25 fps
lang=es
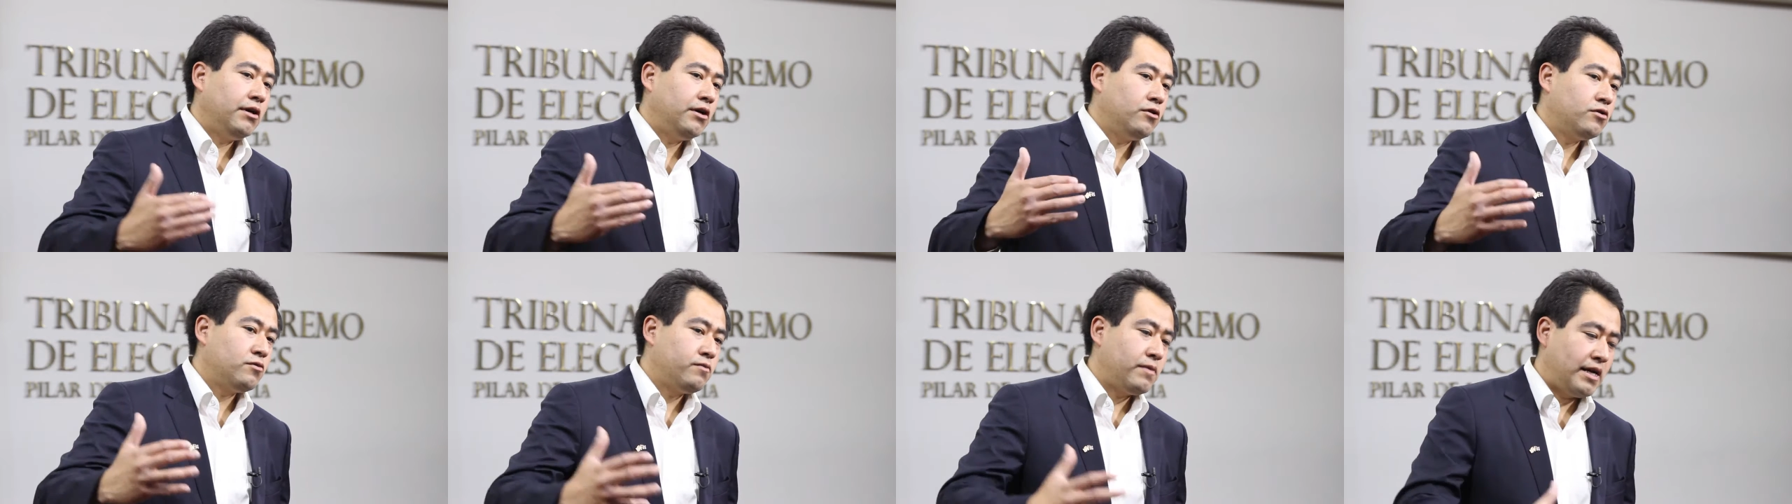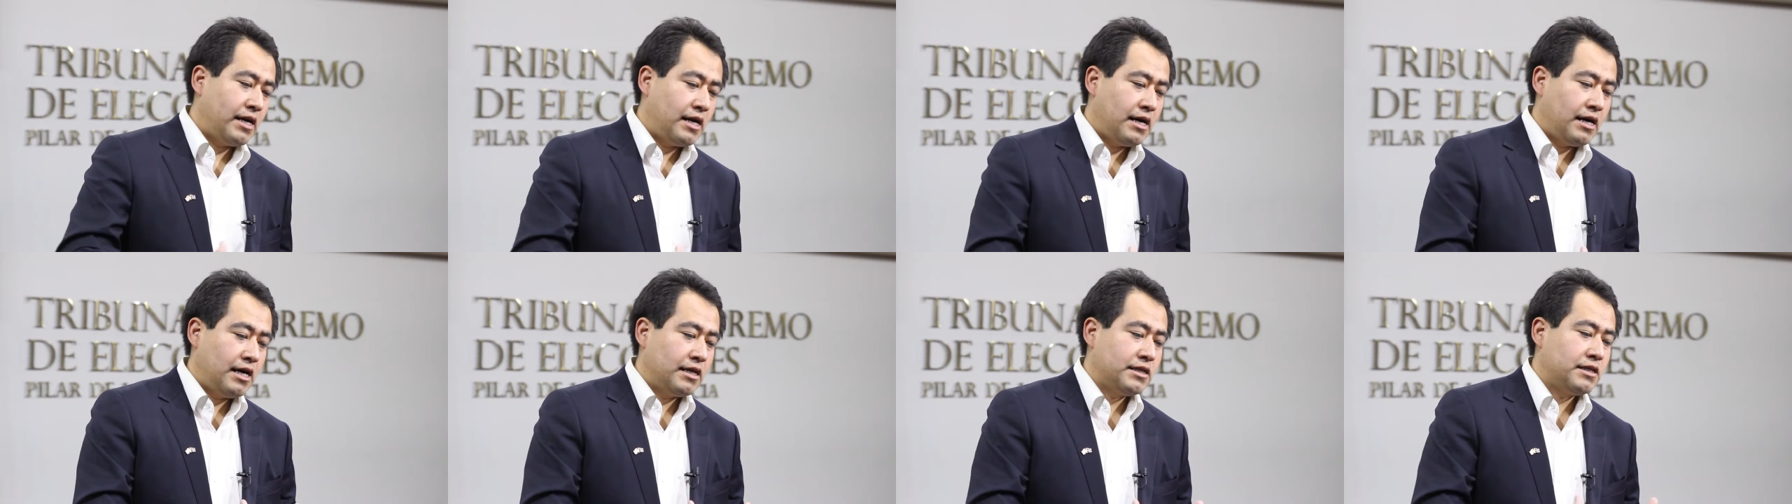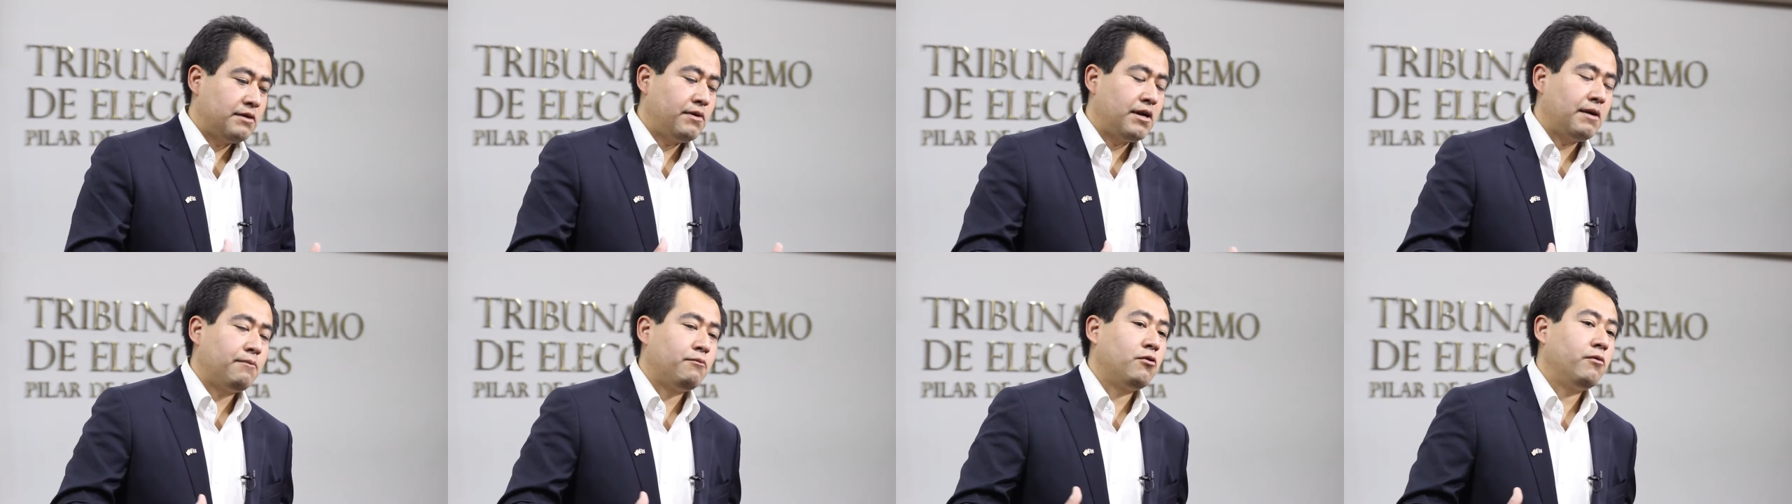ellos van a,
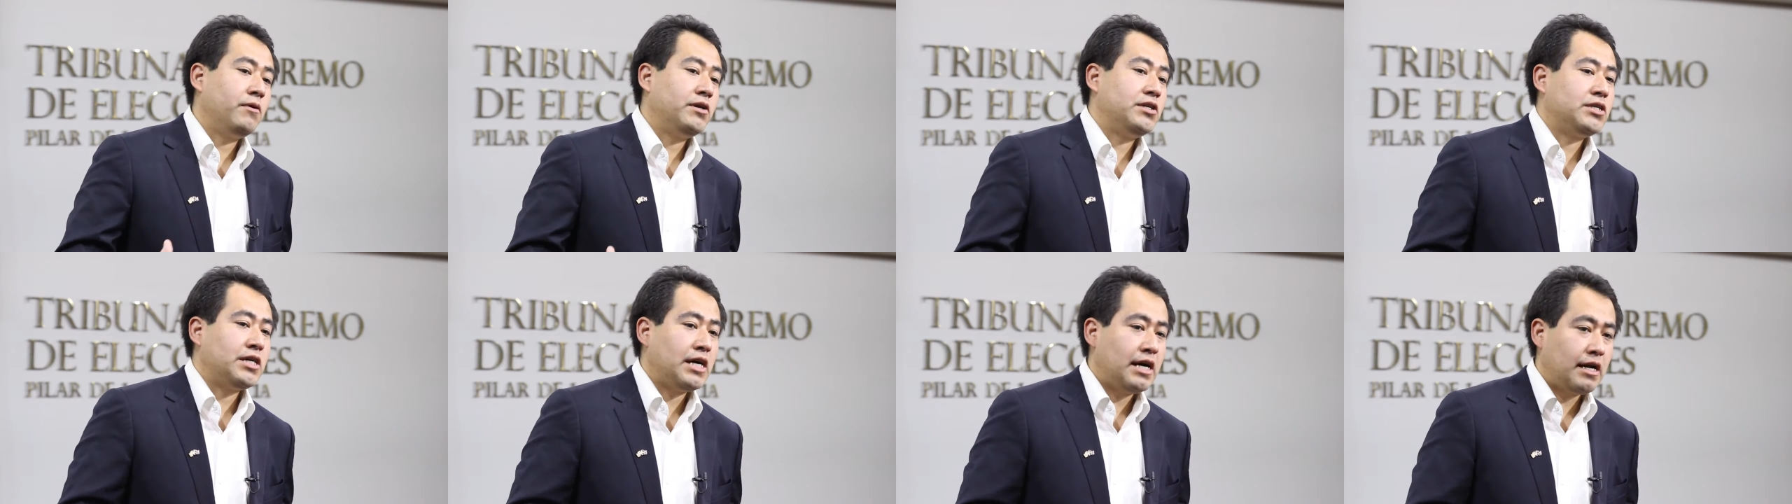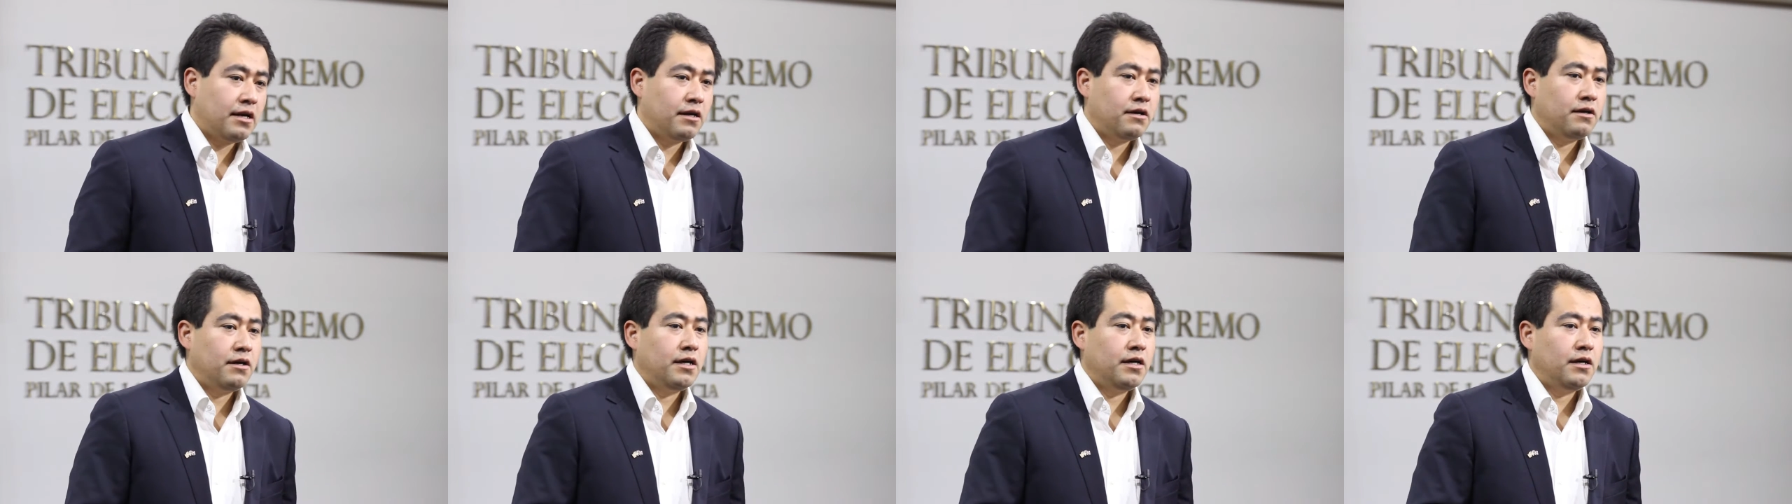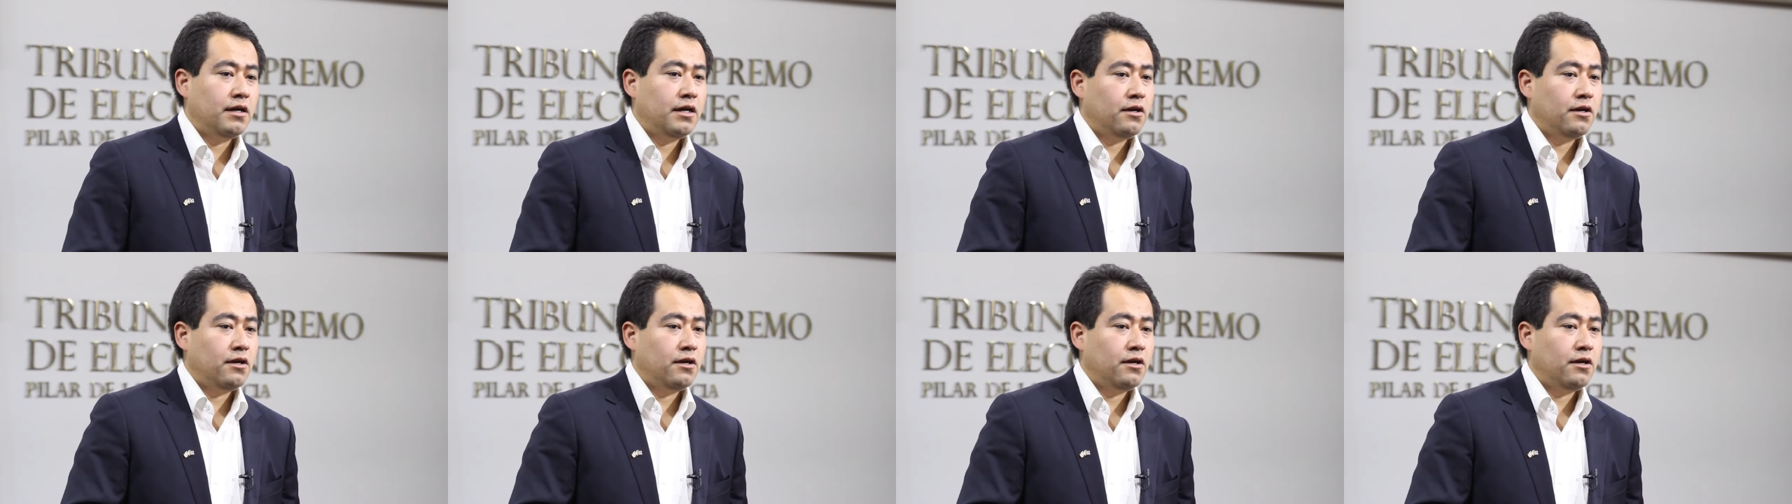saber aprovechar